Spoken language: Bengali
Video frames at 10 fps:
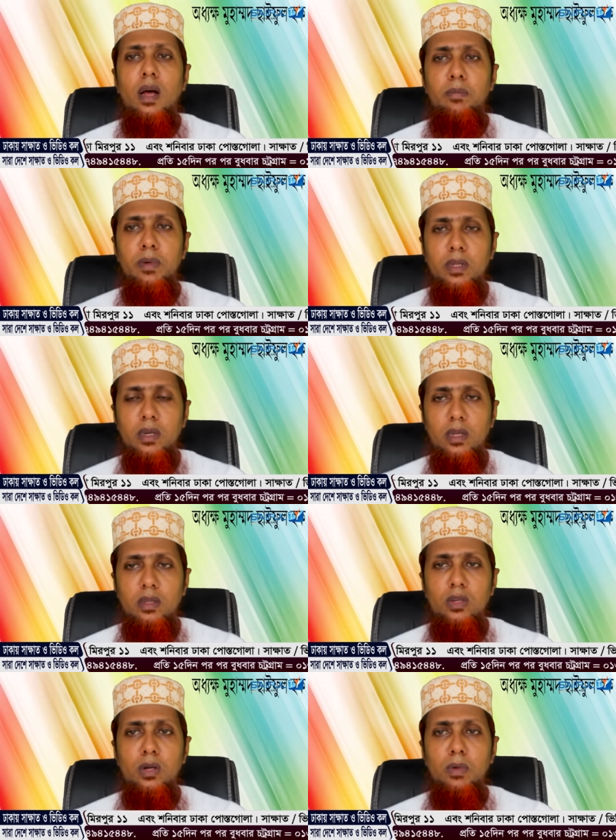আপনাদের
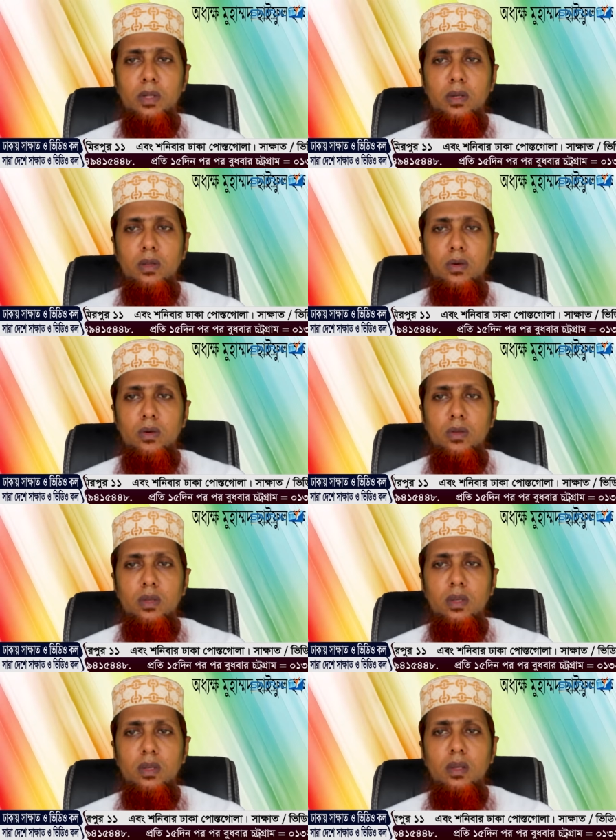কাছে সমাদৃত হয়েছে